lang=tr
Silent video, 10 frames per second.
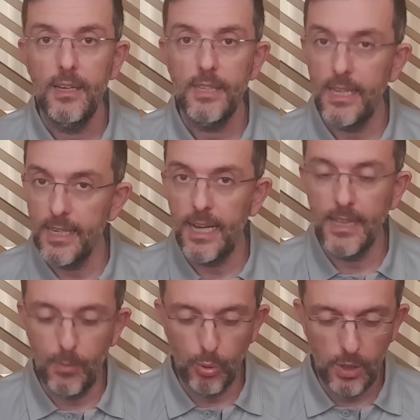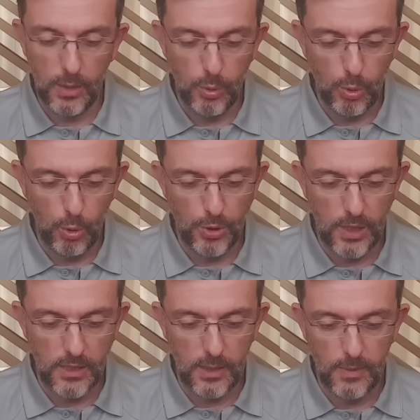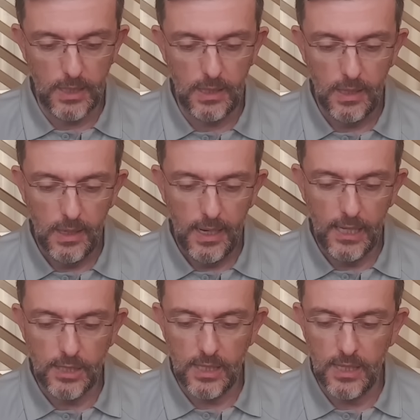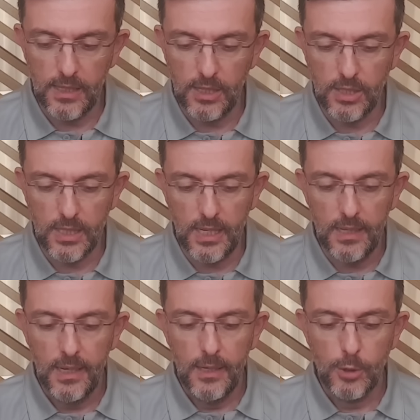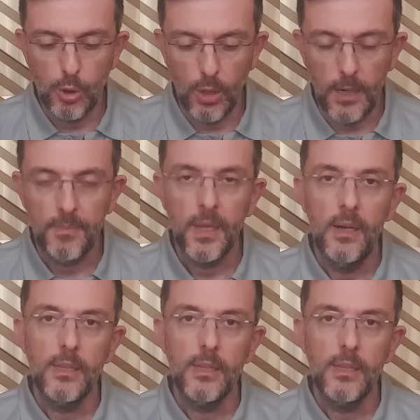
Yeri geldiğinde burada da bunu konuşacağız tabii ki. Her şey netleştikten sonra.